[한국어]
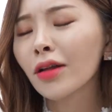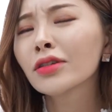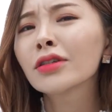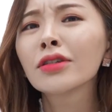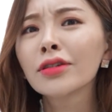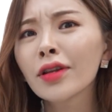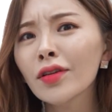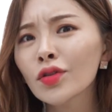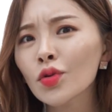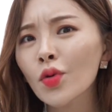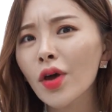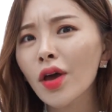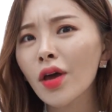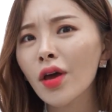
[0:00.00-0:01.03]
아니
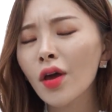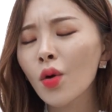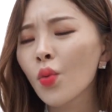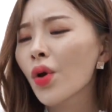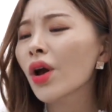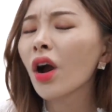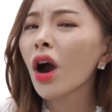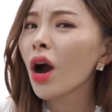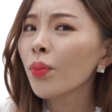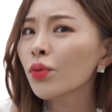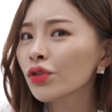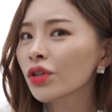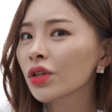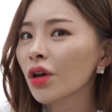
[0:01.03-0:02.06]
그랜저에 웬
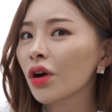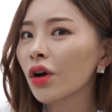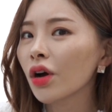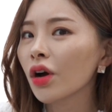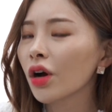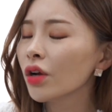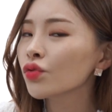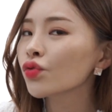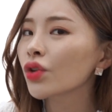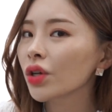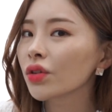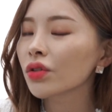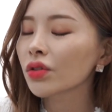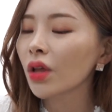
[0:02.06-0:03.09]
카본이냐 할 수가
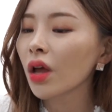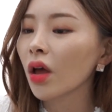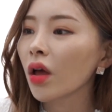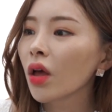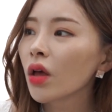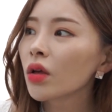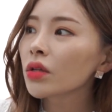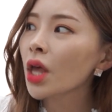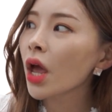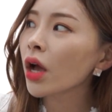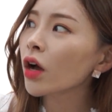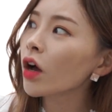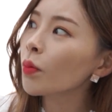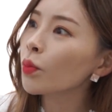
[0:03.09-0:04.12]
있는데
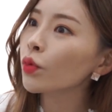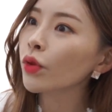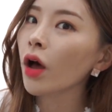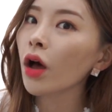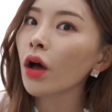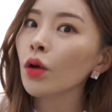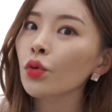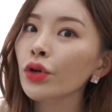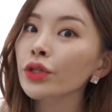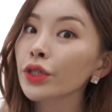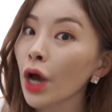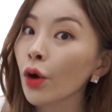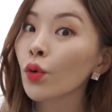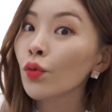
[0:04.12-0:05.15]
생각보다 되게
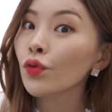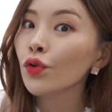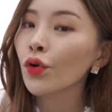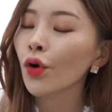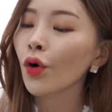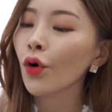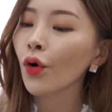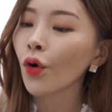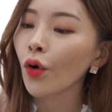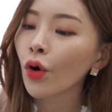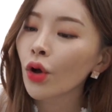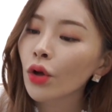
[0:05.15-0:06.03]
잘 어울려요.